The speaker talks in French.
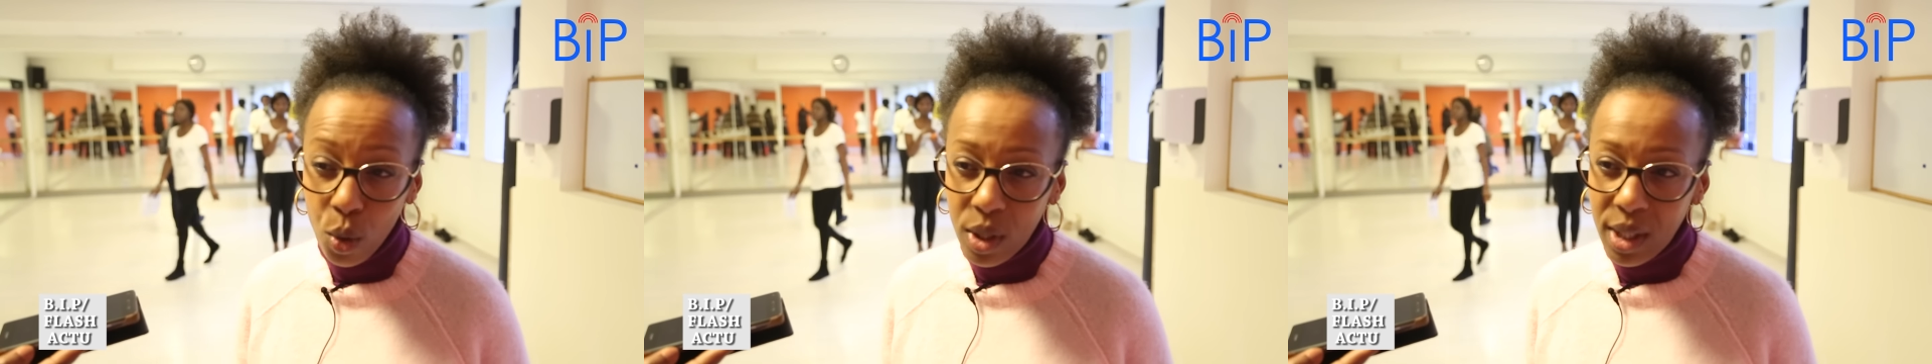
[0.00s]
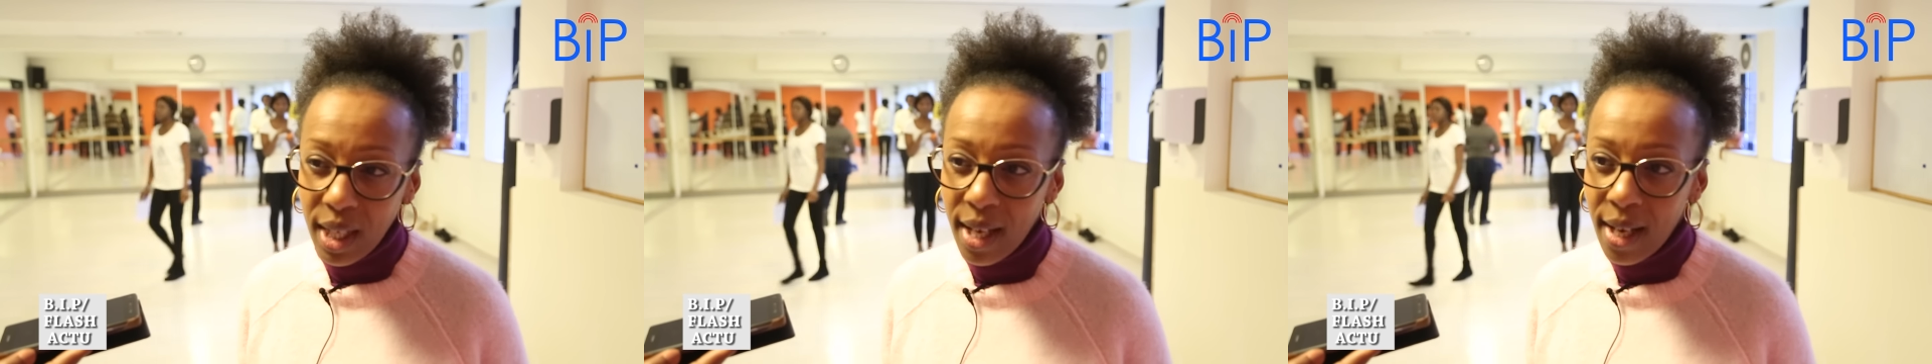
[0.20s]

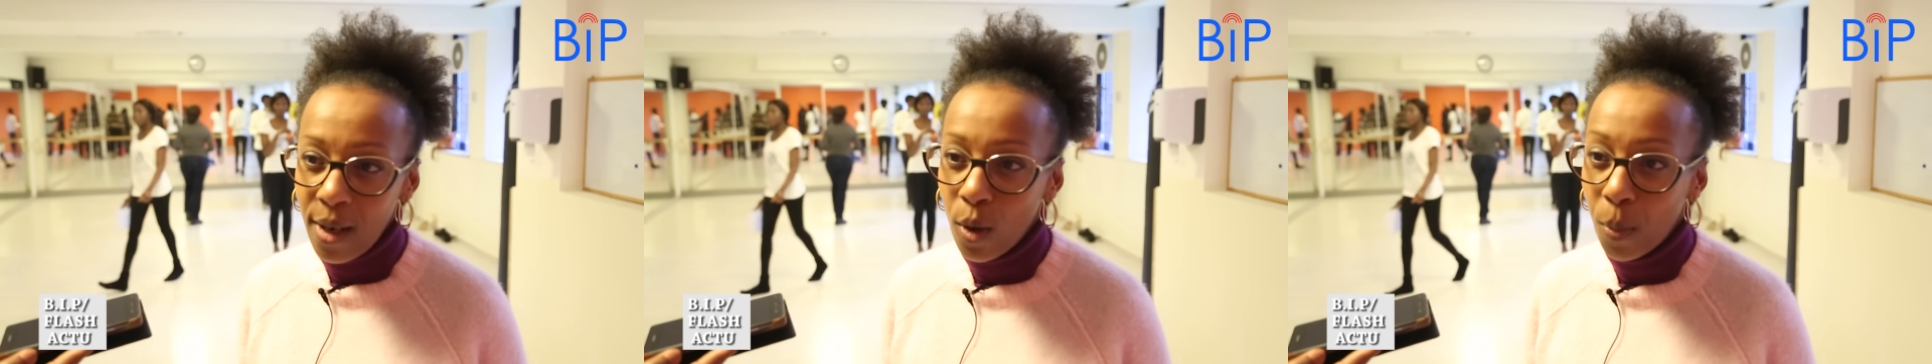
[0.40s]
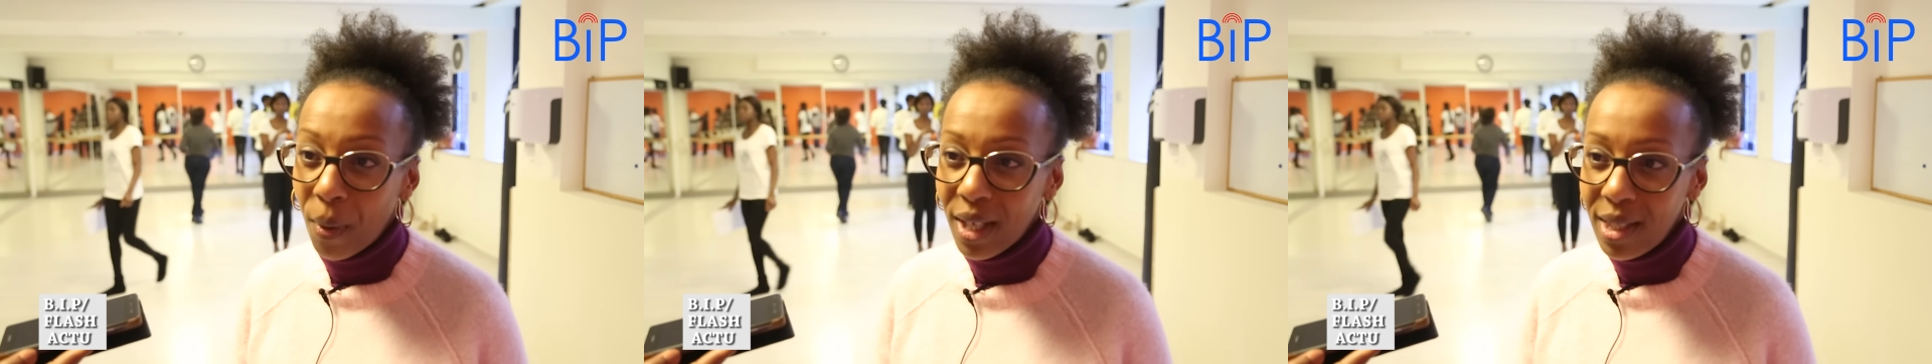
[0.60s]

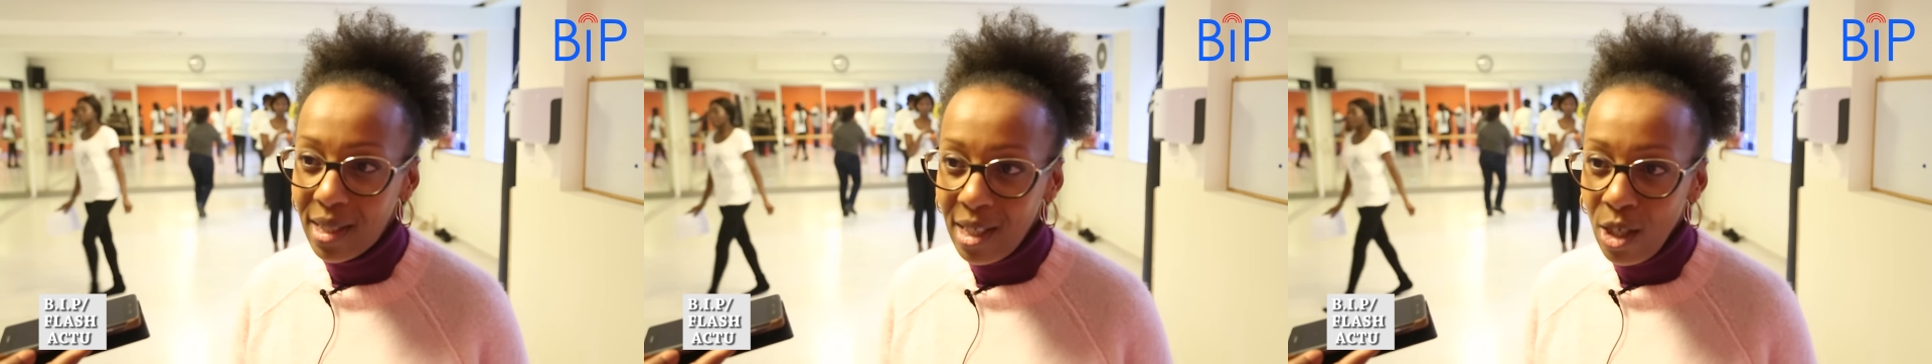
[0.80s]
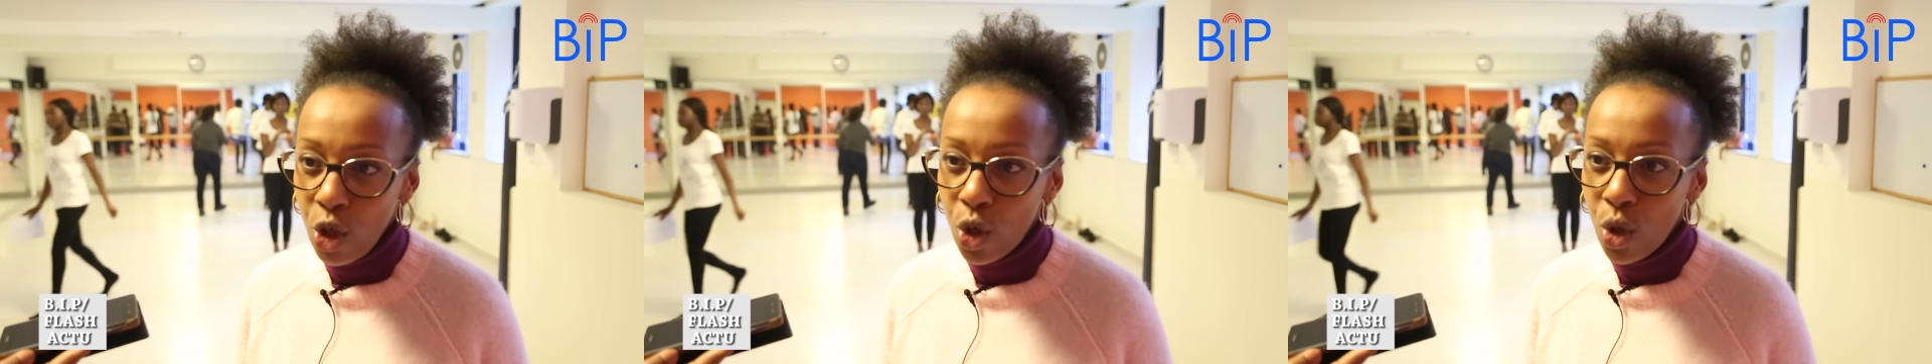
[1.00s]
hôtel
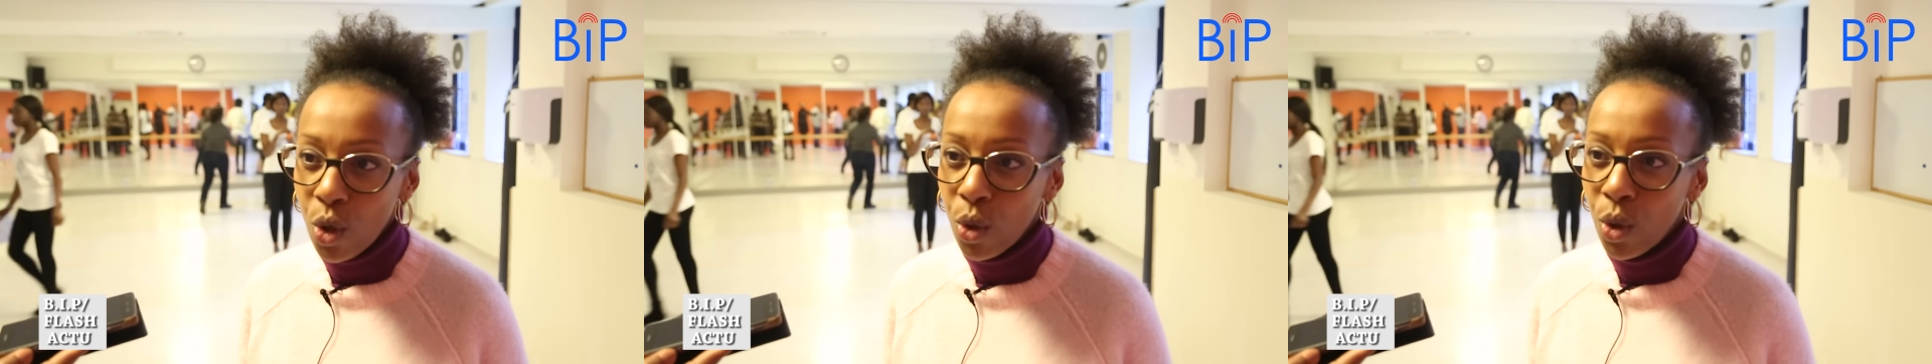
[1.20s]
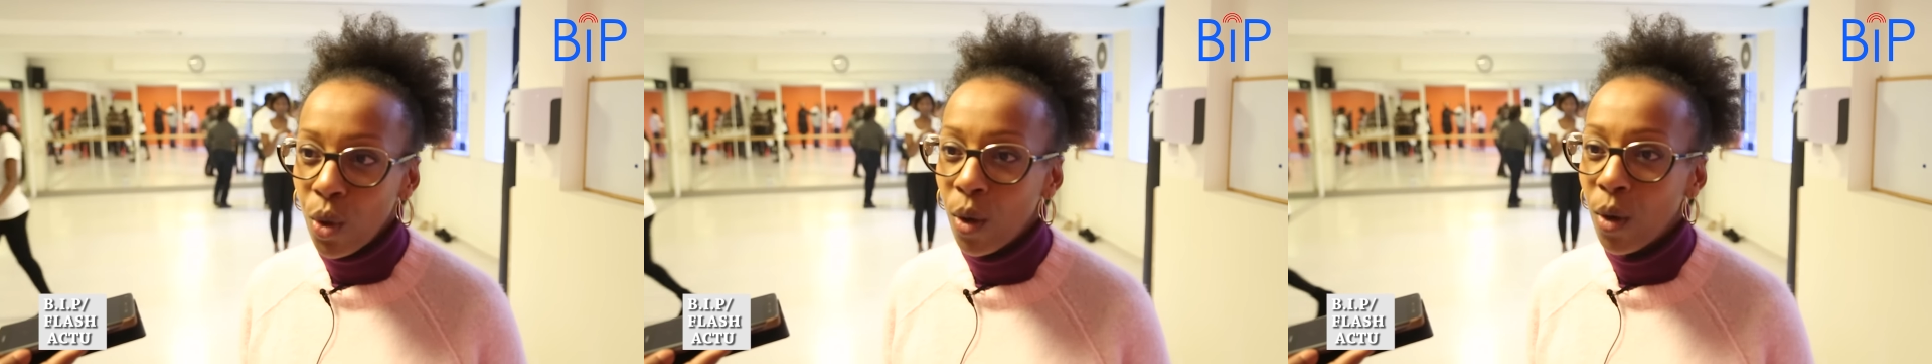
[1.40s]

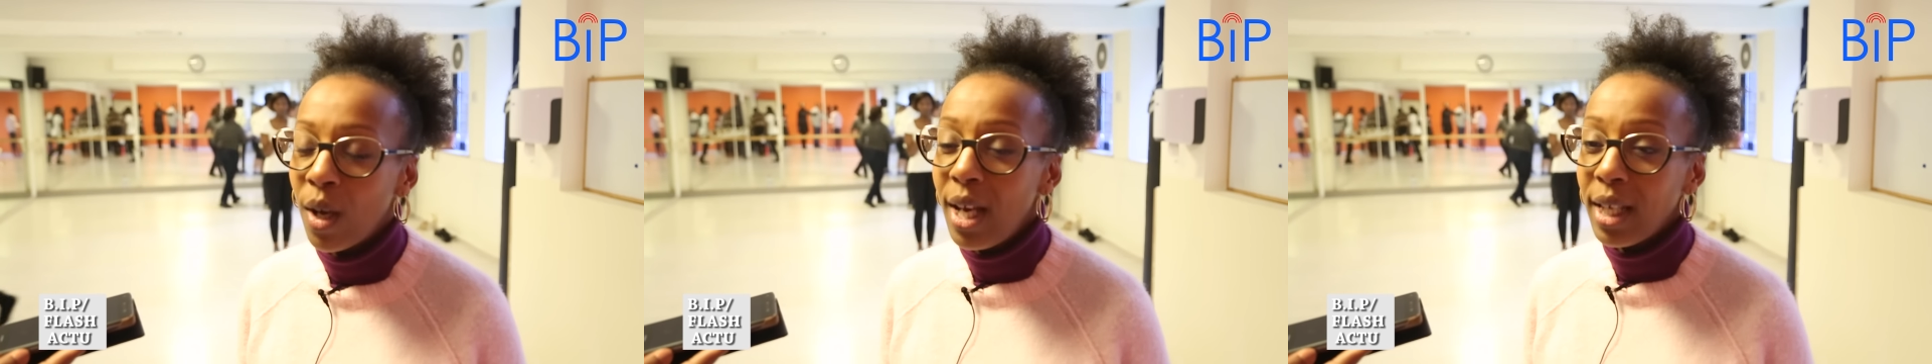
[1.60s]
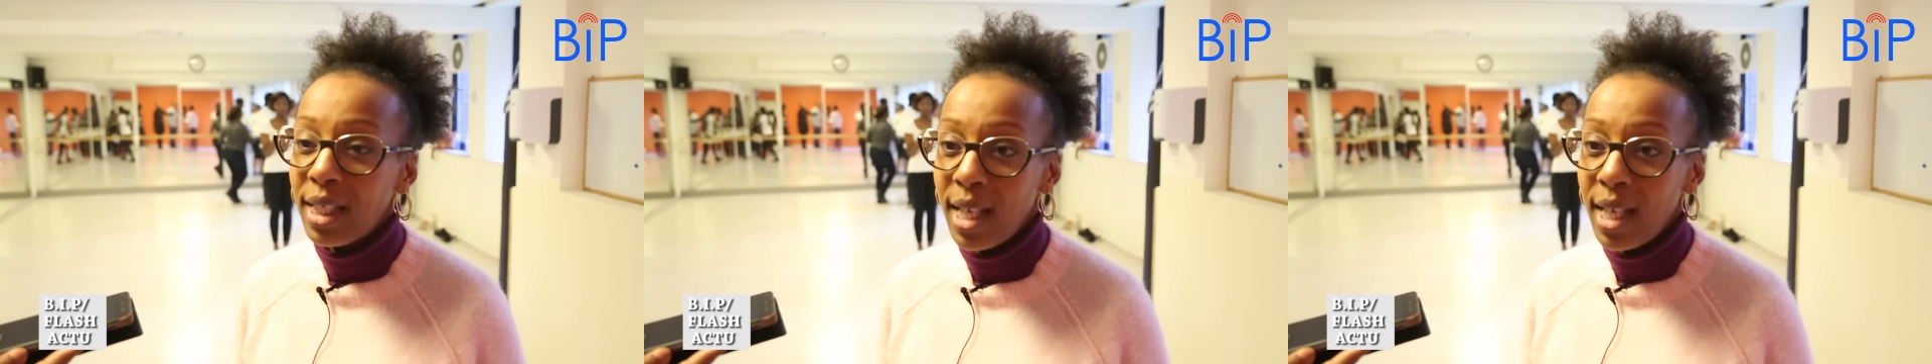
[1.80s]
prestigieux euh,